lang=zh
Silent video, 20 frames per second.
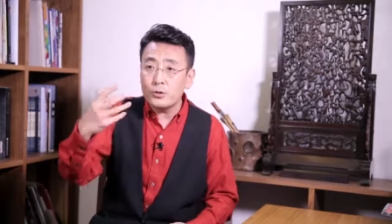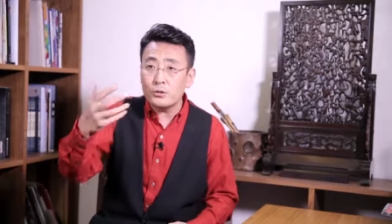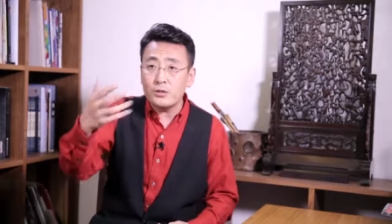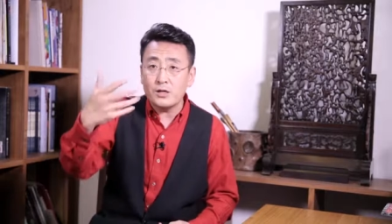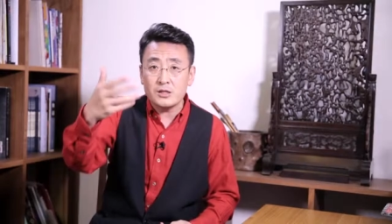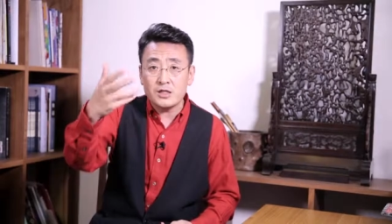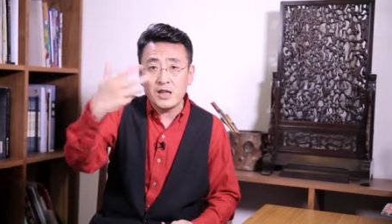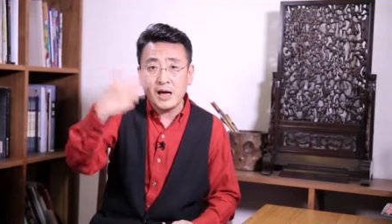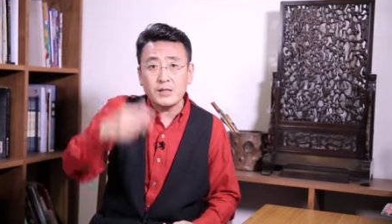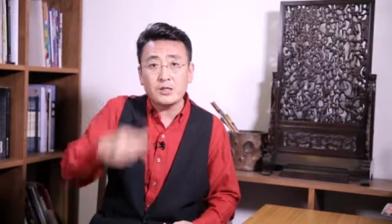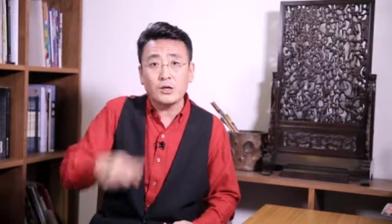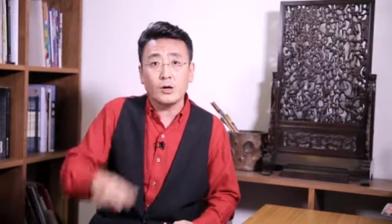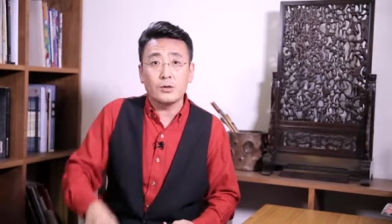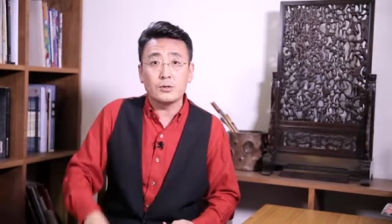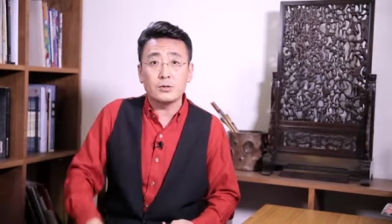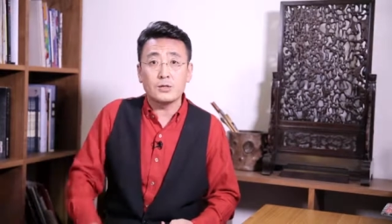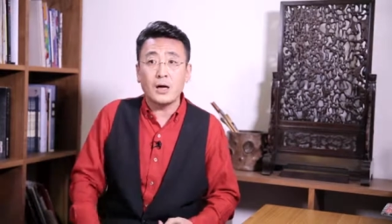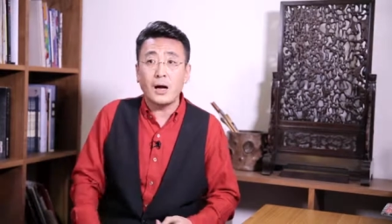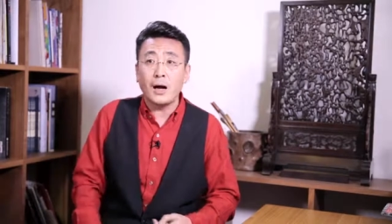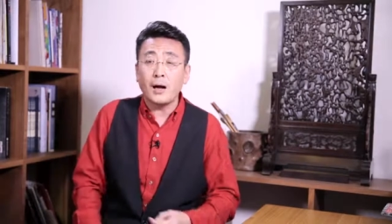者有点假小
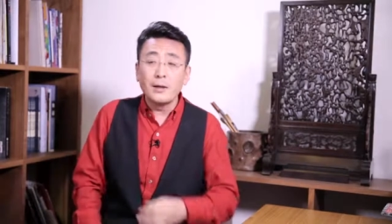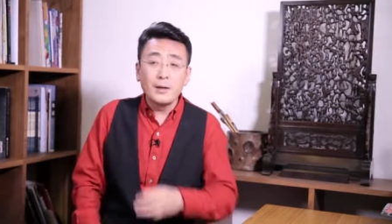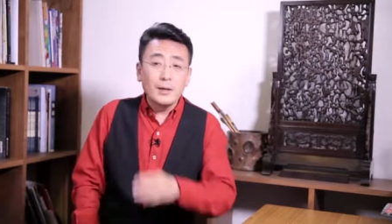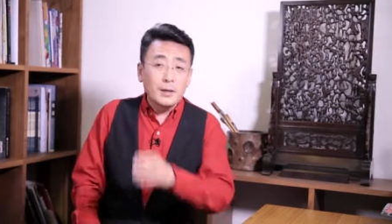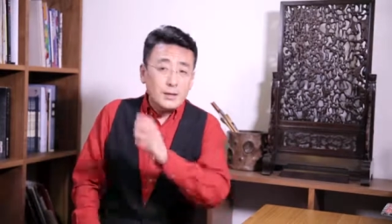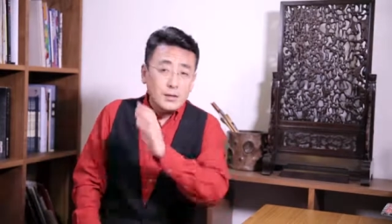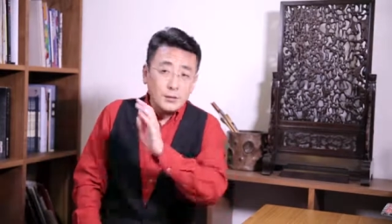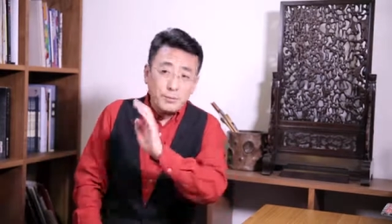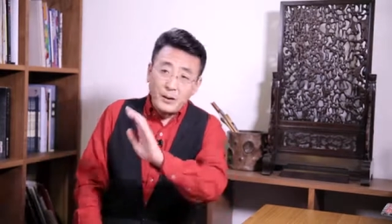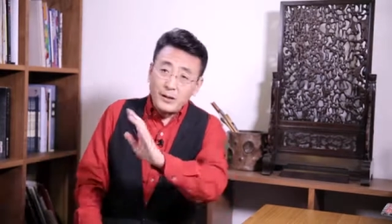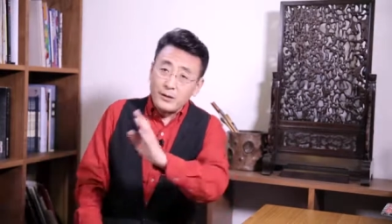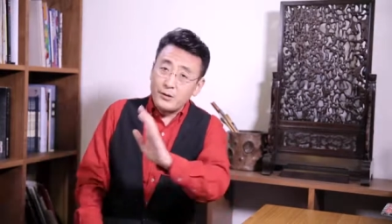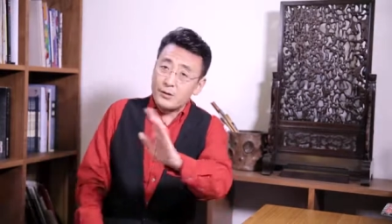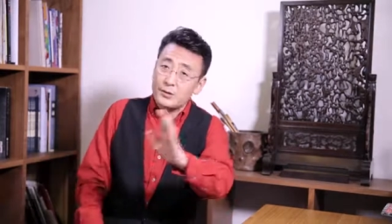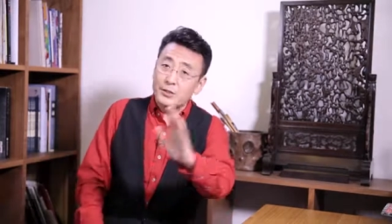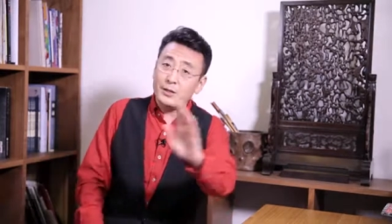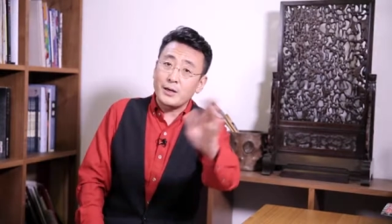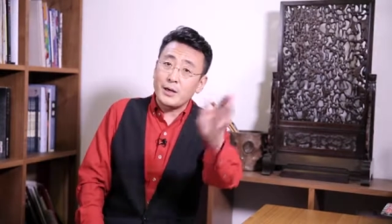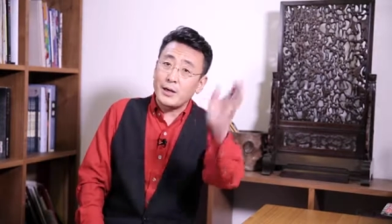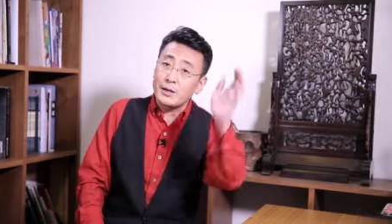子啊，一般好
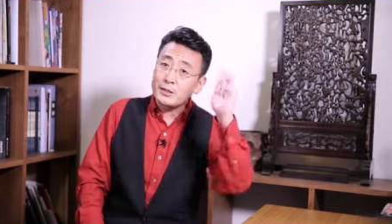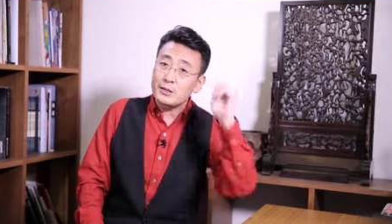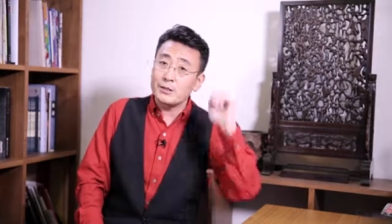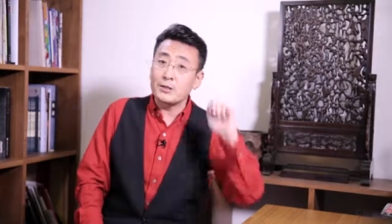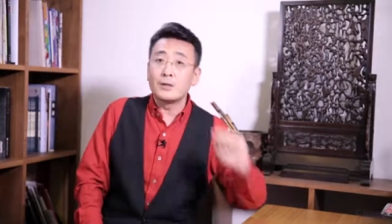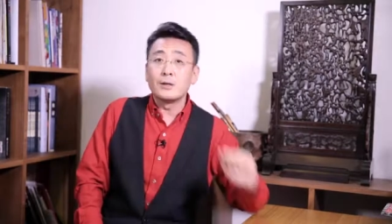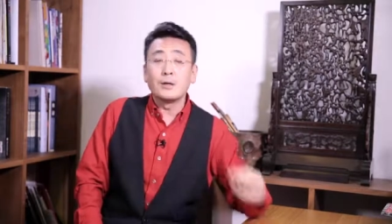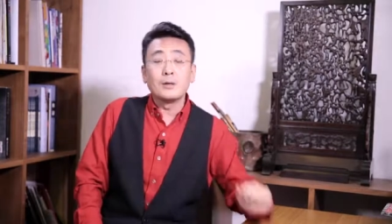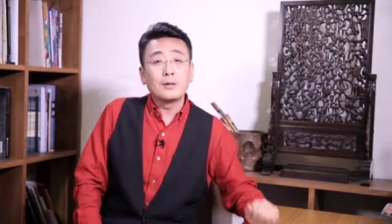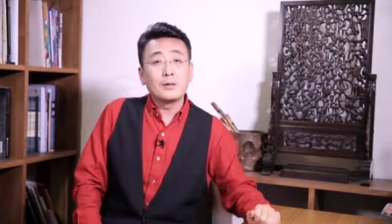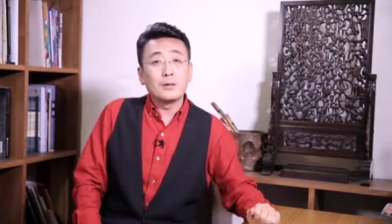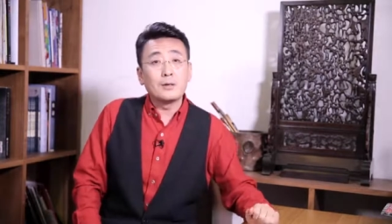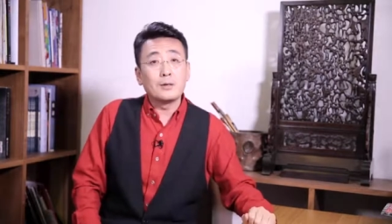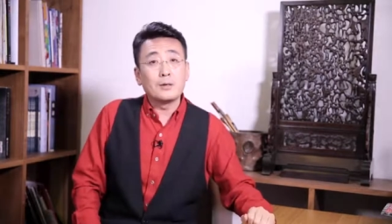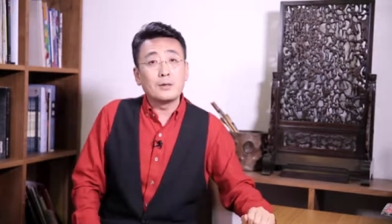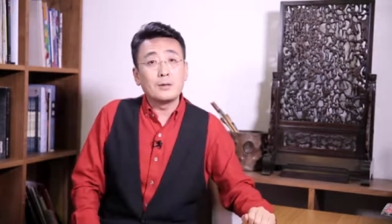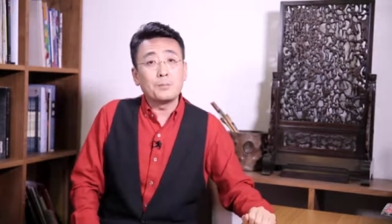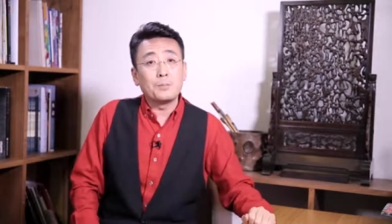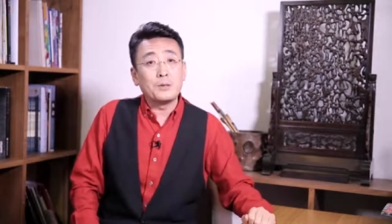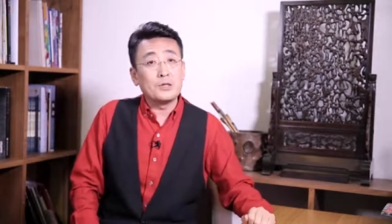像还是
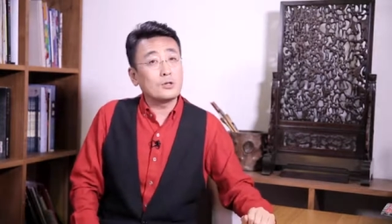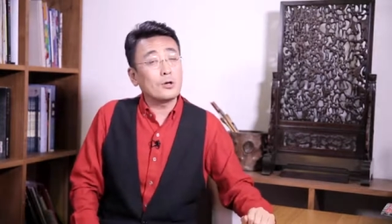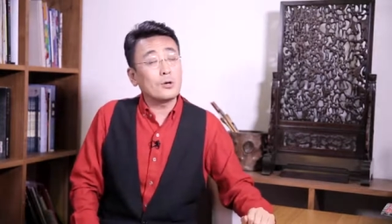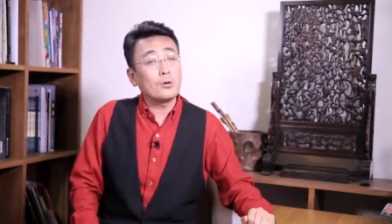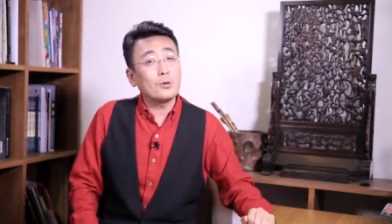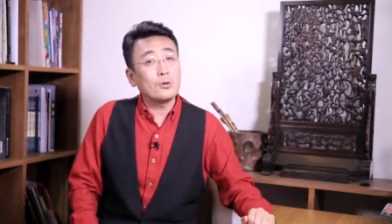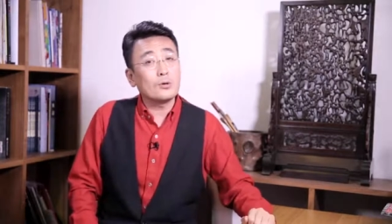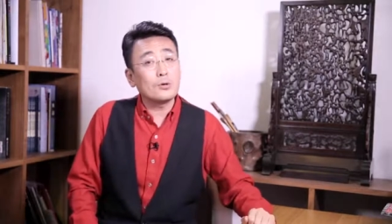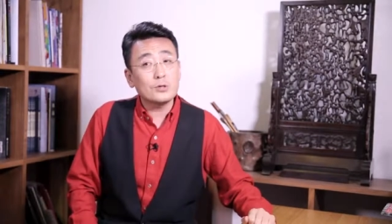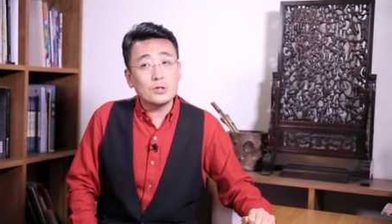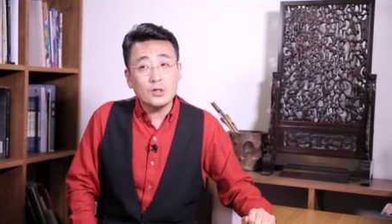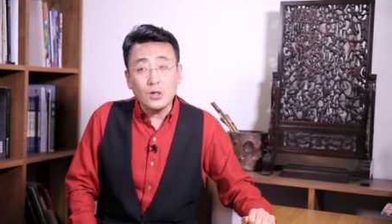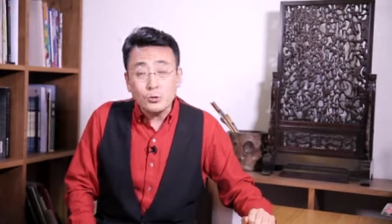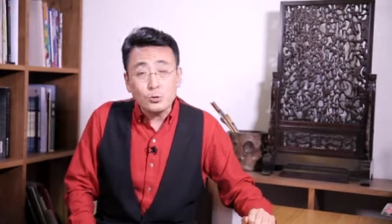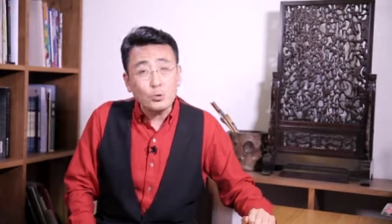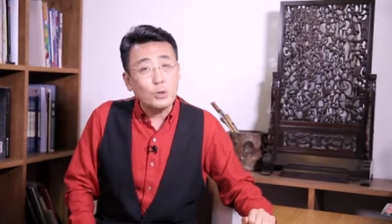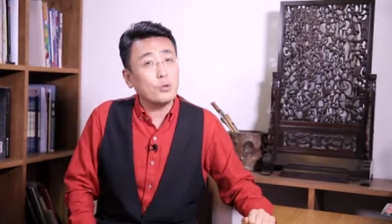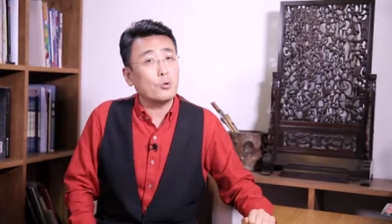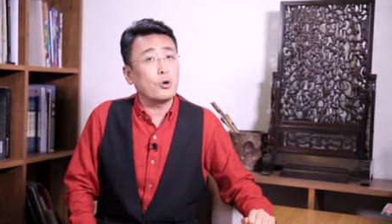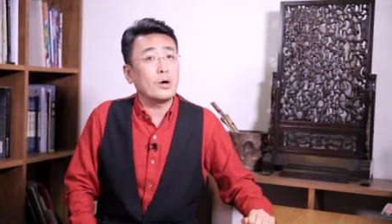呃比较相
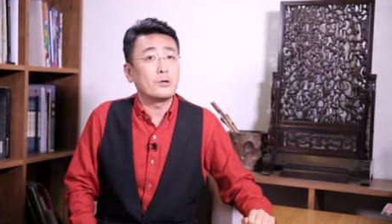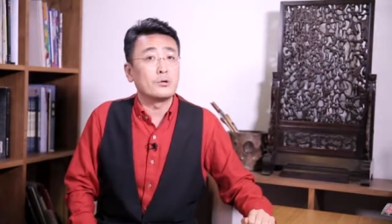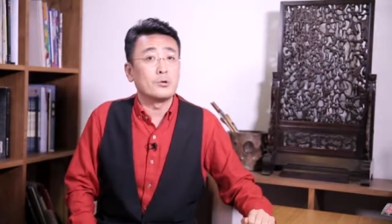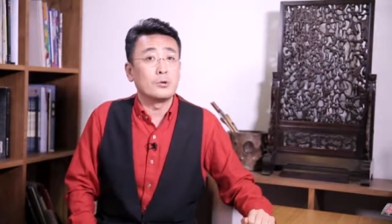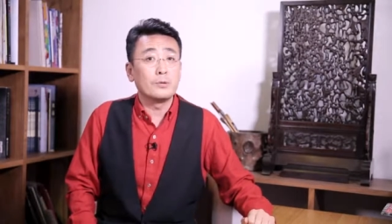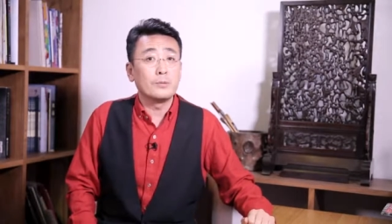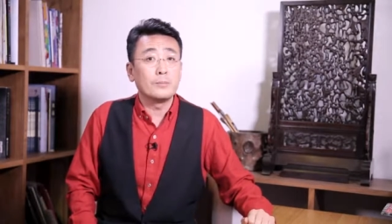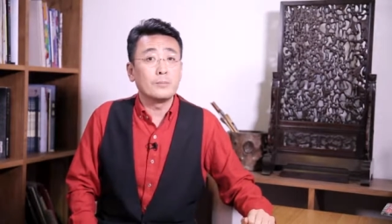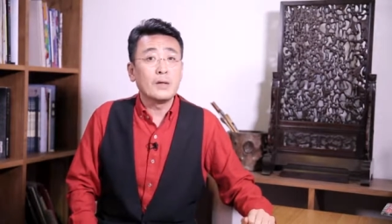对宽容。